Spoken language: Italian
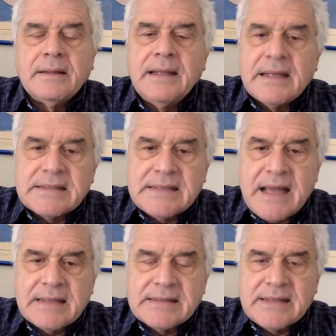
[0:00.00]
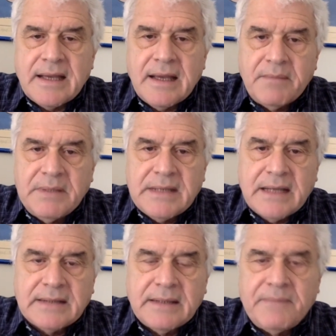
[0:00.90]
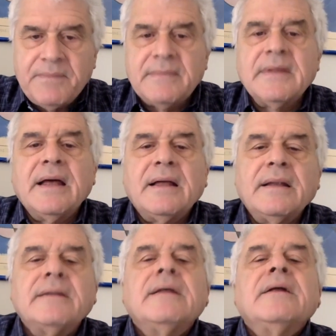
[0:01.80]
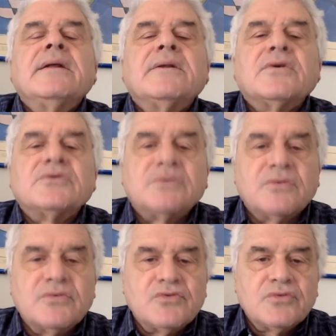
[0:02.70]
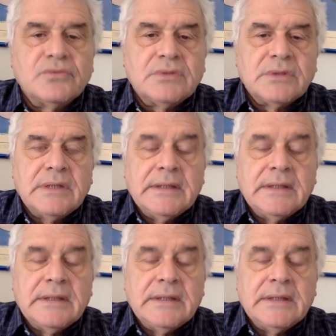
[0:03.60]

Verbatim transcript: della stanza abitata dalla nostro congiunto.